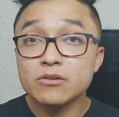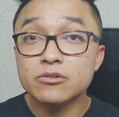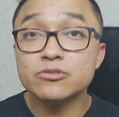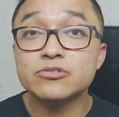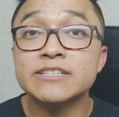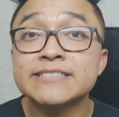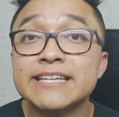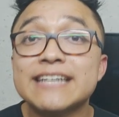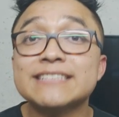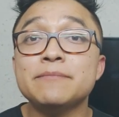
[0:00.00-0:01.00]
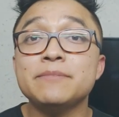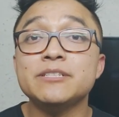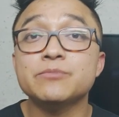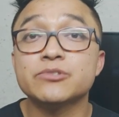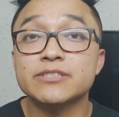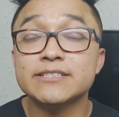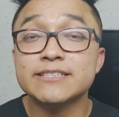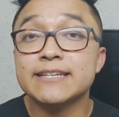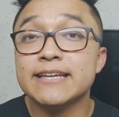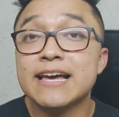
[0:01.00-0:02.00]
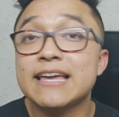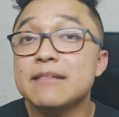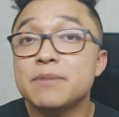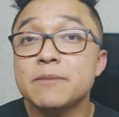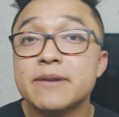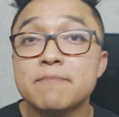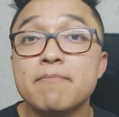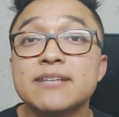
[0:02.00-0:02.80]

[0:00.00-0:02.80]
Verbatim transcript: Conózcanse a sí mismos, ese sería el primer